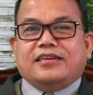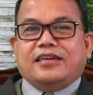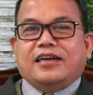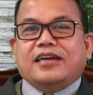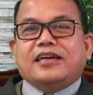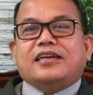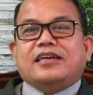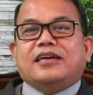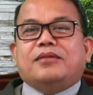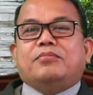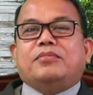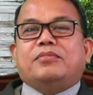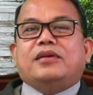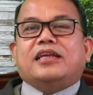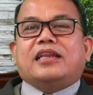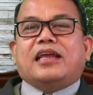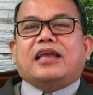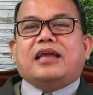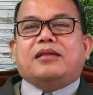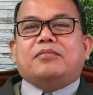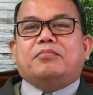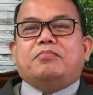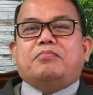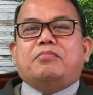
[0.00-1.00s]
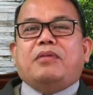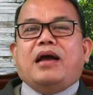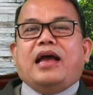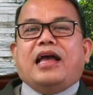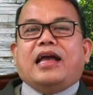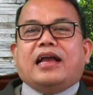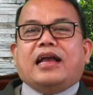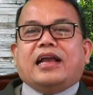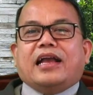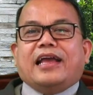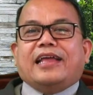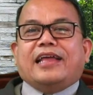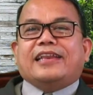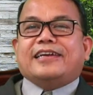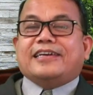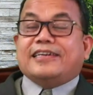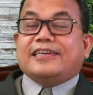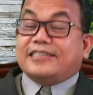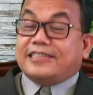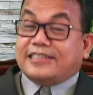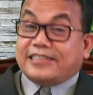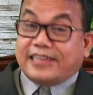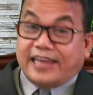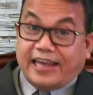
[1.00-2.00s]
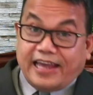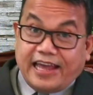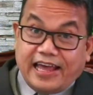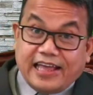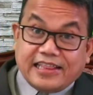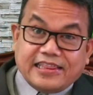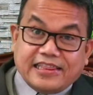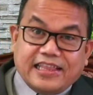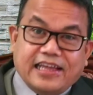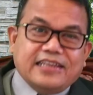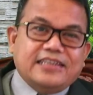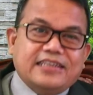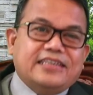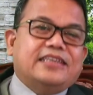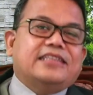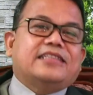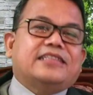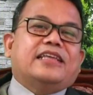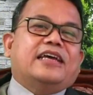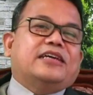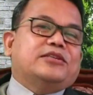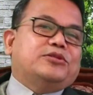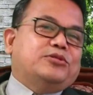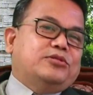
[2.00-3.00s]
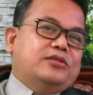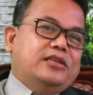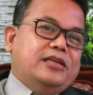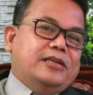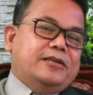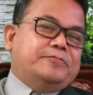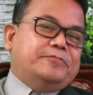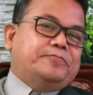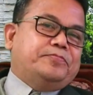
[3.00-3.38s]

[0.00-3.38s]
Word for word: kegembiraan, bahkan kesehatan kita. Saudara.